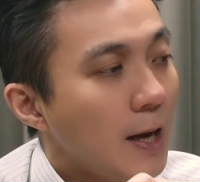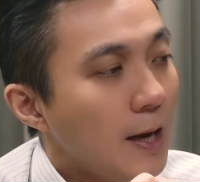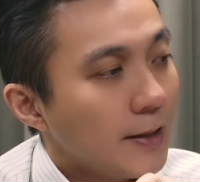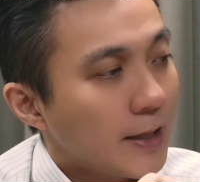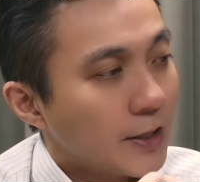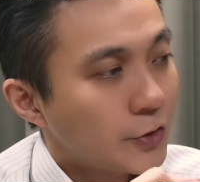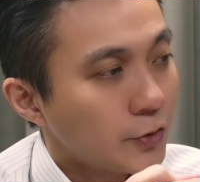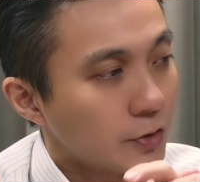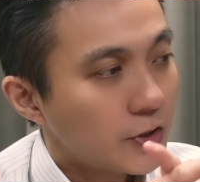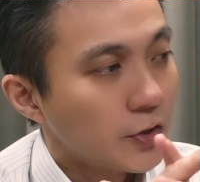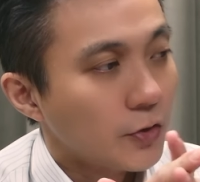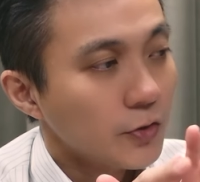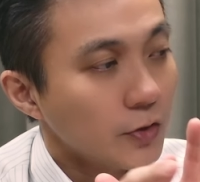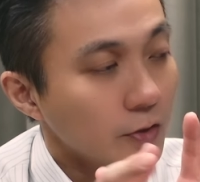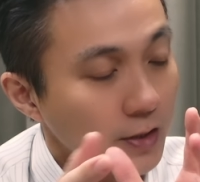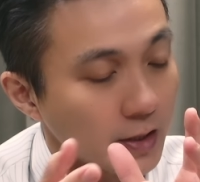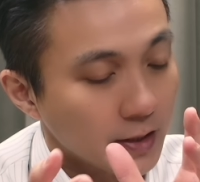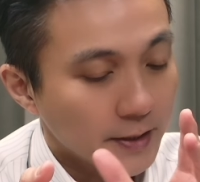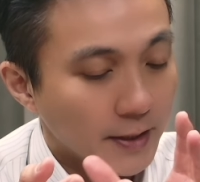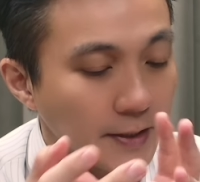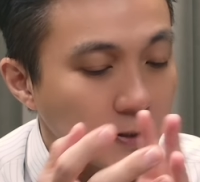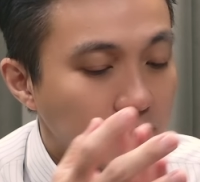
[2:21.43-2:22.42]
那就是有这种
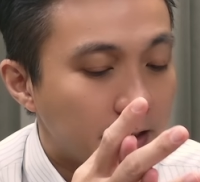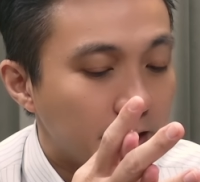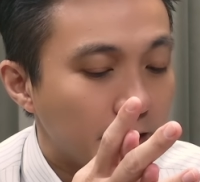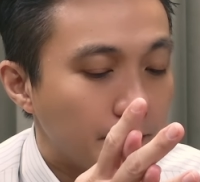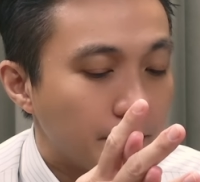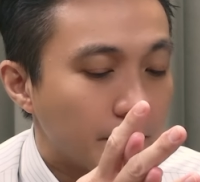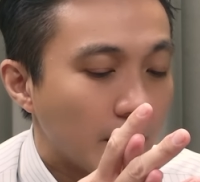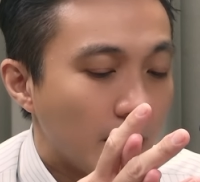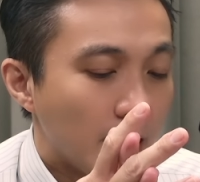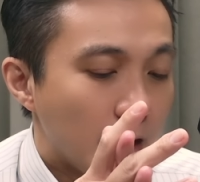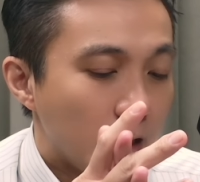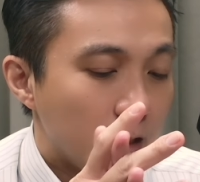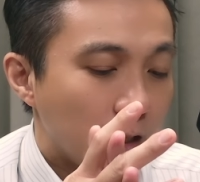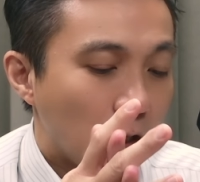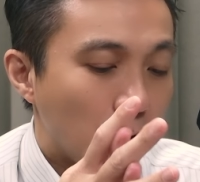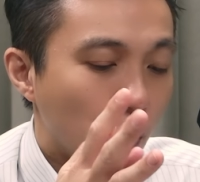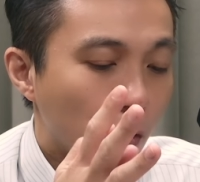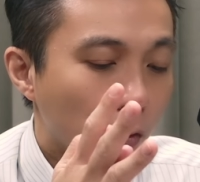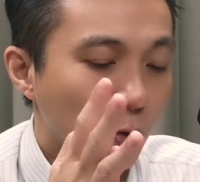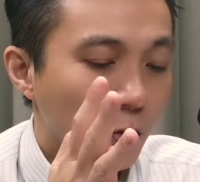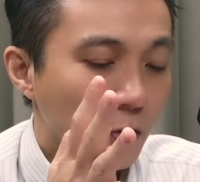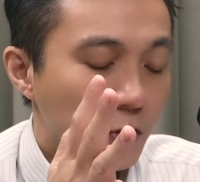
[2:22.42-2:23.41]
可能性。那
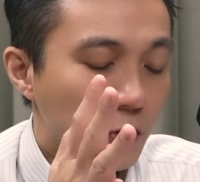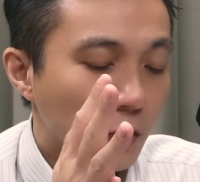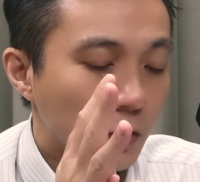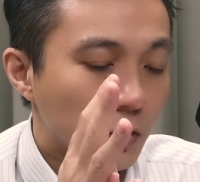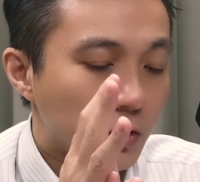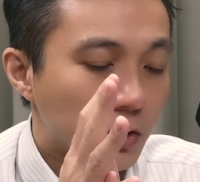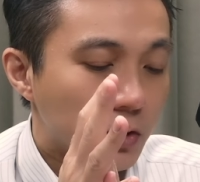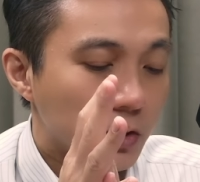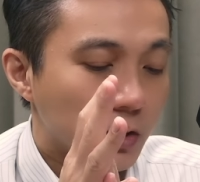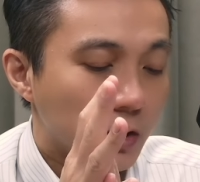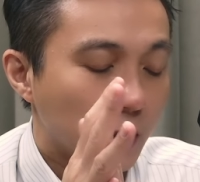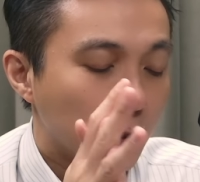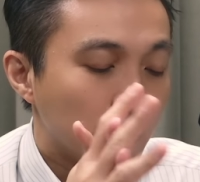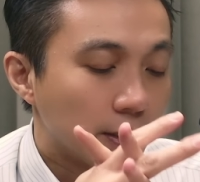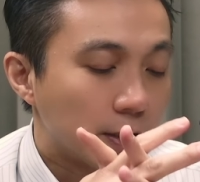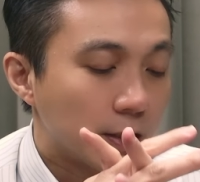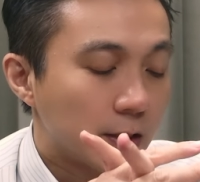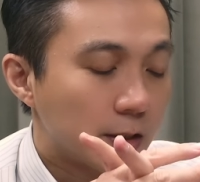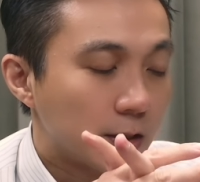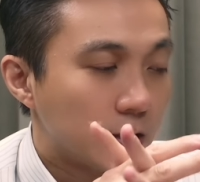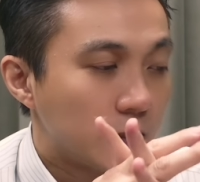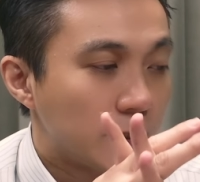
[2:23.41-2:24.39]
如果有休市的
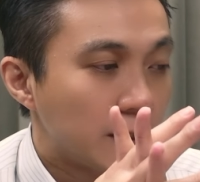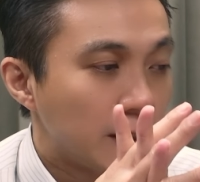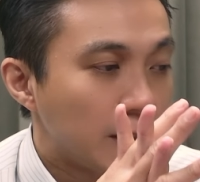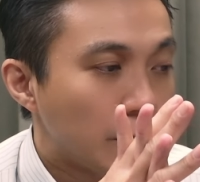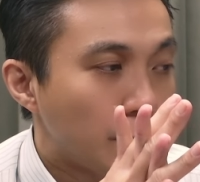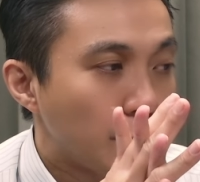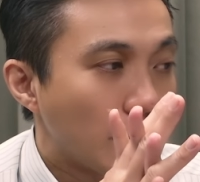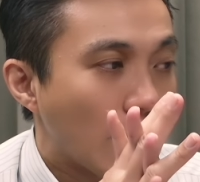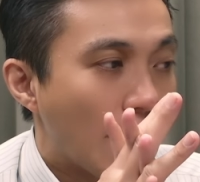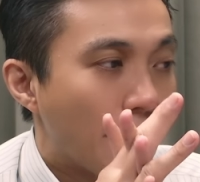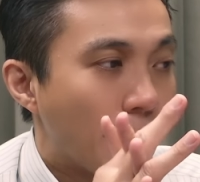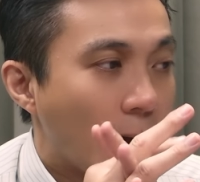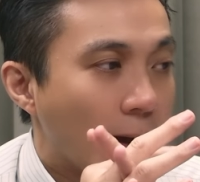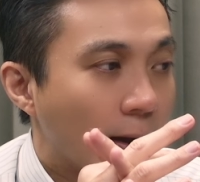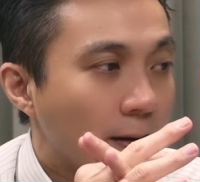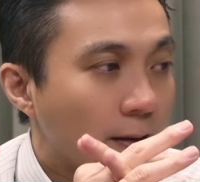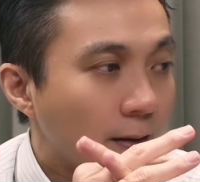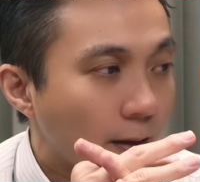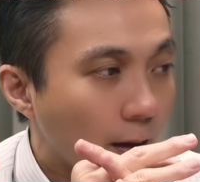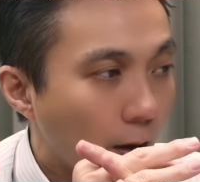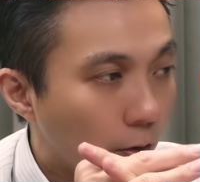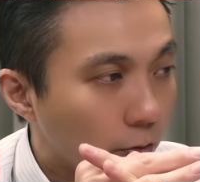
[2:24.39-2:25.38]
几率还
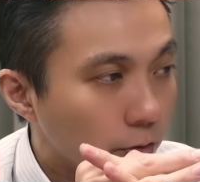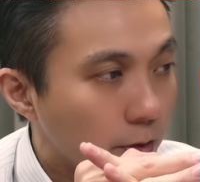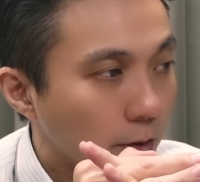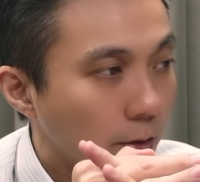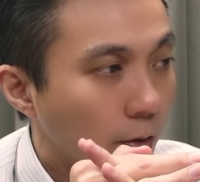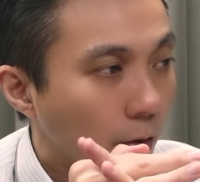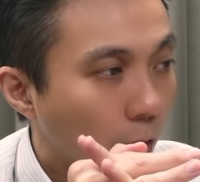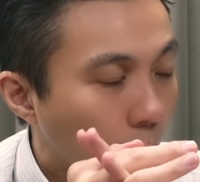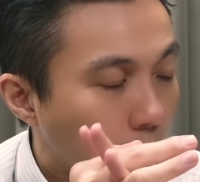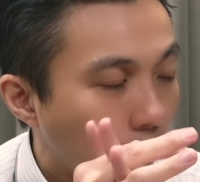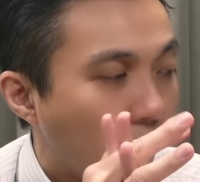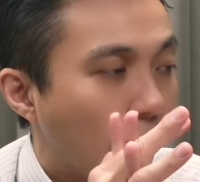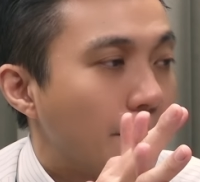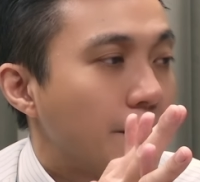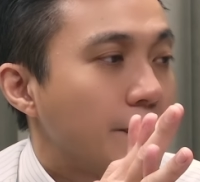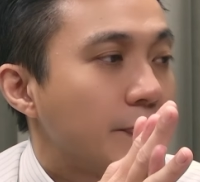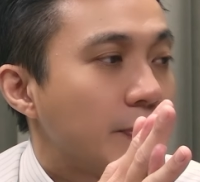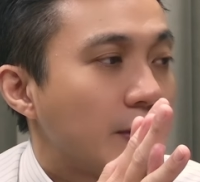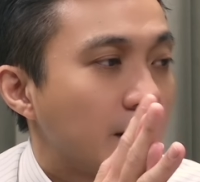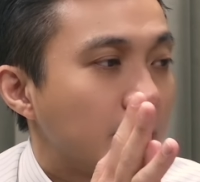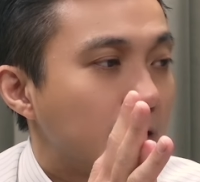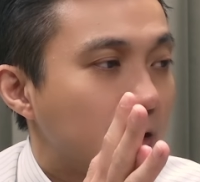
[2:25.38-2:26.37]
蛮高的话，
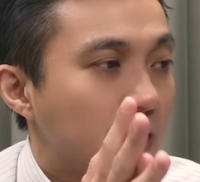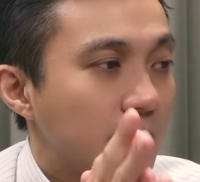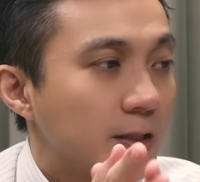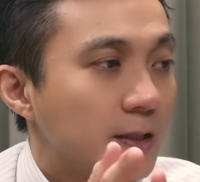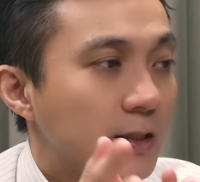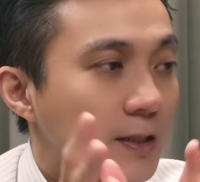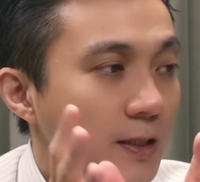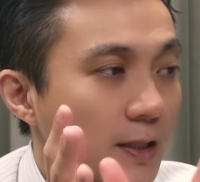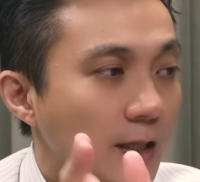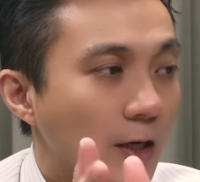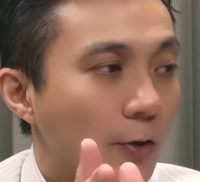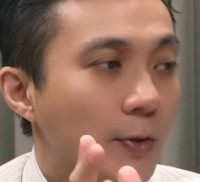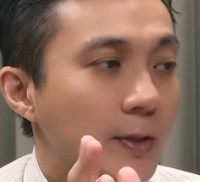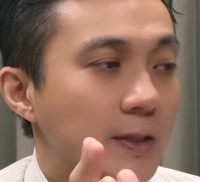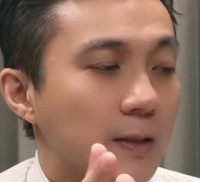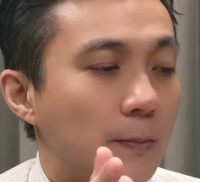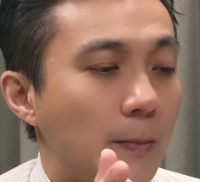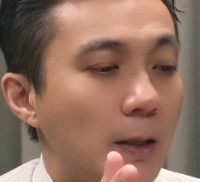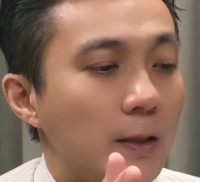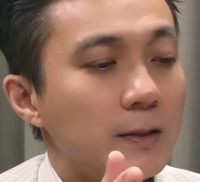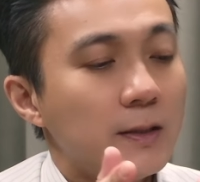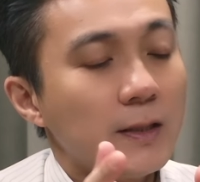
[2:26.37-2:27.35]
那其实这个会
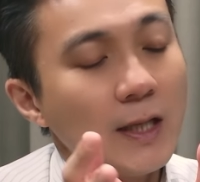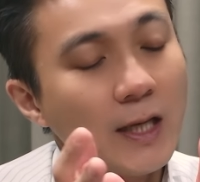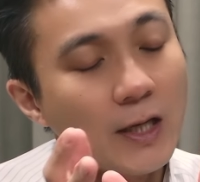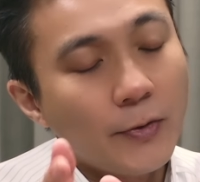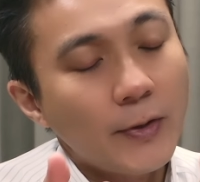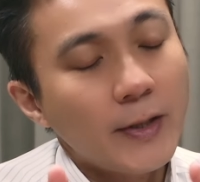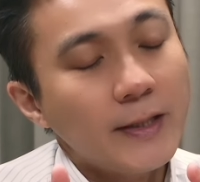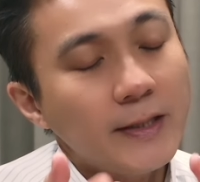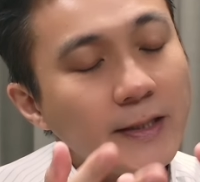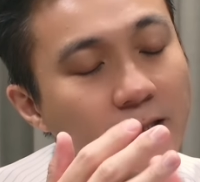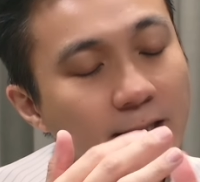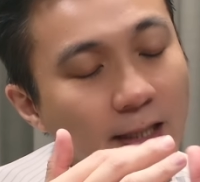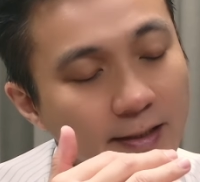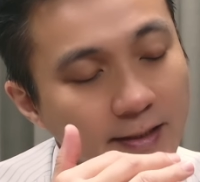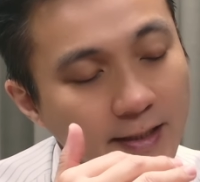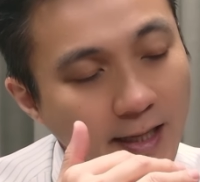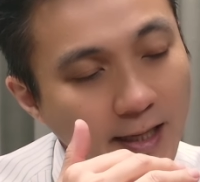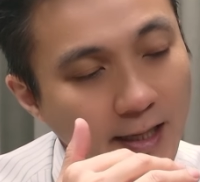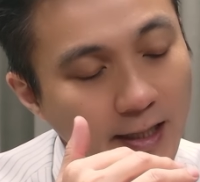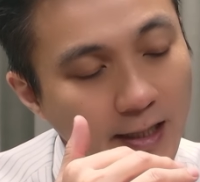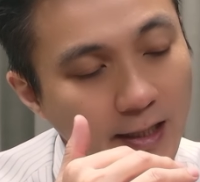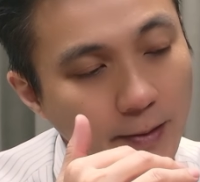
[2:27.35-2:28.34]
怎么？这也会影响
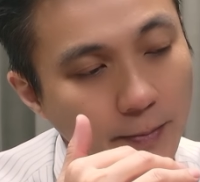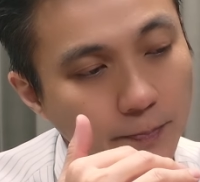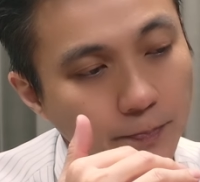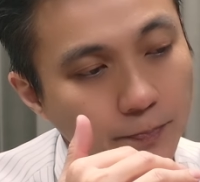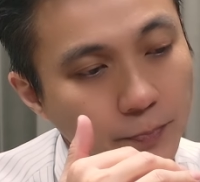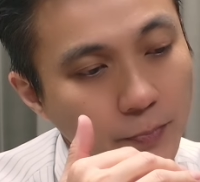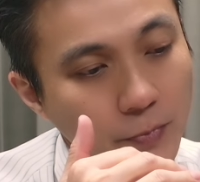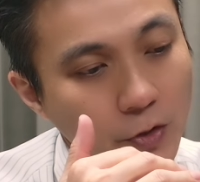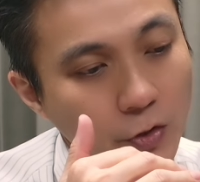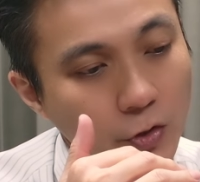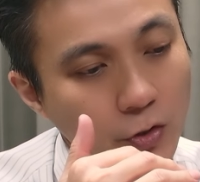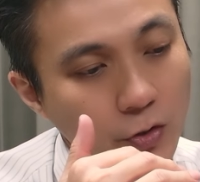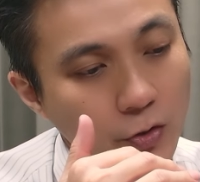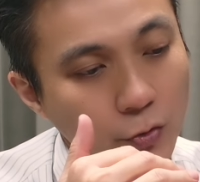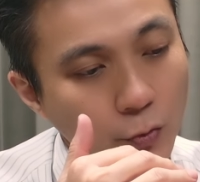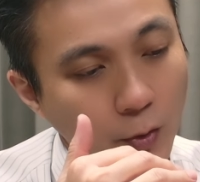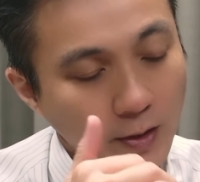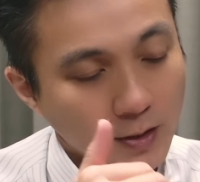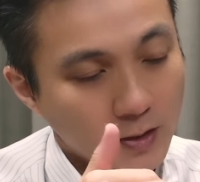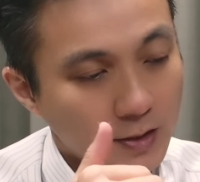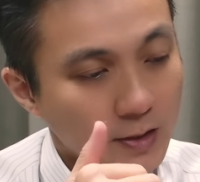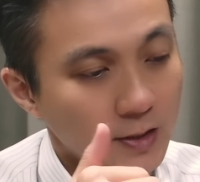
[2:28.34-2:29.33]
在
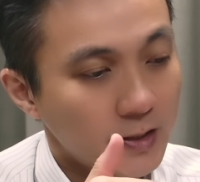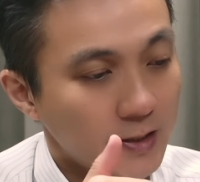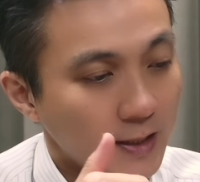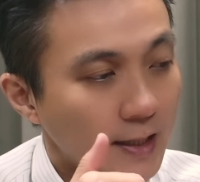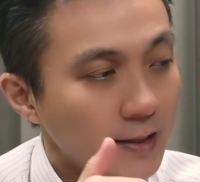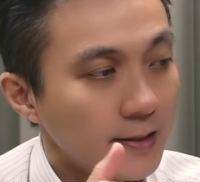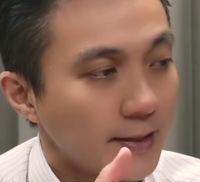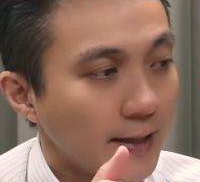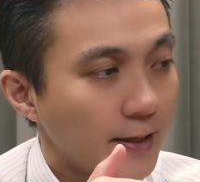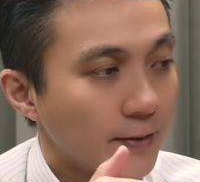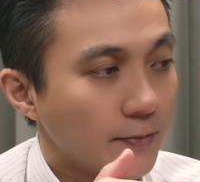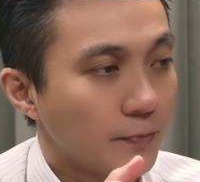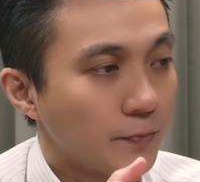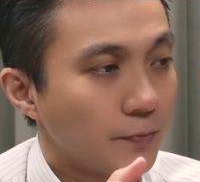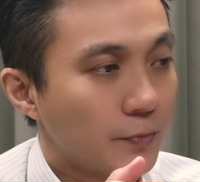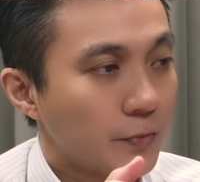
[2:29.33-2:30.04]
短时间内、